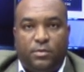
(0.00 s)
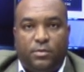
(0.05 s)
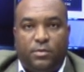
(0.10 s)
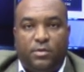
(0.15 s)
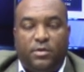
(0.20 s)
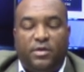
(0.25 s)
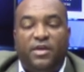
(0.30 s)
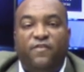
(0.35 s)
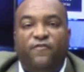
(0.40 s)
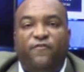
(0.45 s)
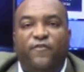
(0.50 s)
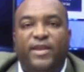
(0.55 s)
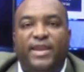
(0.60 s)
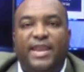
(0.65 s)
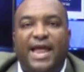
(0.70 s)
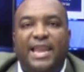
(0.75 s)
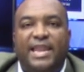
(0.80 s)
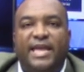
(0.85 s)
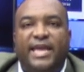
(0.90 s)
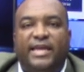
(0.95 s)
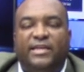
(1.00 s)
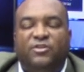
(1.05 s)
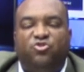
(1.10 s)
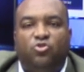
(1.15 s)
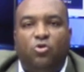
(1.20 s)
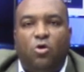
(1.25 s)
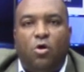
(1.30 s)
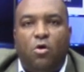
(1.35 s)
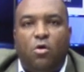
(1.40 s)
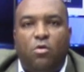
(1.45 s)
Y
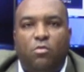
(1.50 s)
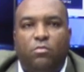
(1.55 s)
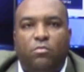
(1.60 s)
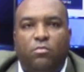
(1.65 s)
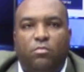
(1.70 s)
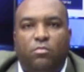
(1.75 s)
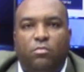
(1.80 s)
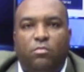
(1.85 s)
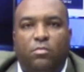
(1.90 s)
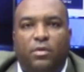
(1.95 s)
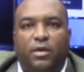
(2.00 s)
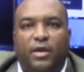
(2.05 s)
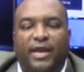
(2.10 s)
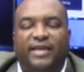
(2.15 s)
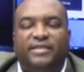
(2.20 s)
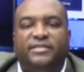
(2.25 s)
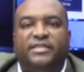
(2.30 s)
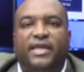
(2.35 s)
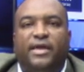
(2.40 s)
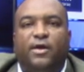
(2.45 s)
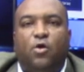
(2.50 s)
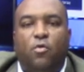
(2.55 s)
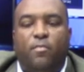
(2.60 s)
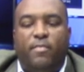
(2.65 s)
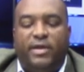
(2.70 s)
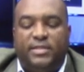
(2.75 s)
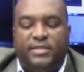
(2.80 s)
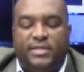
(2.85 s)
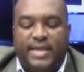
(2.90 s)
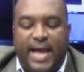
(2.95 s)
finalizo este
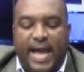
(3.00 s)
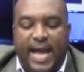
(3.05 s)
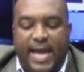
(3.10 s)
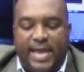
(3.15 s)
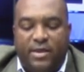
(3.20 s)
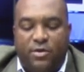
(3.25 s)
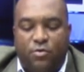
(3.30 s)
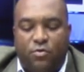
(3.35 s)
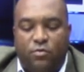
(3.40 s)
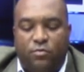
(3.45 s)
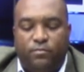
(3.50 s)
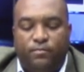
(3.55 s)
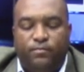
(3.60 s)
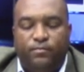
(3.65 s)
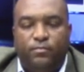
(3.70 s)
comentario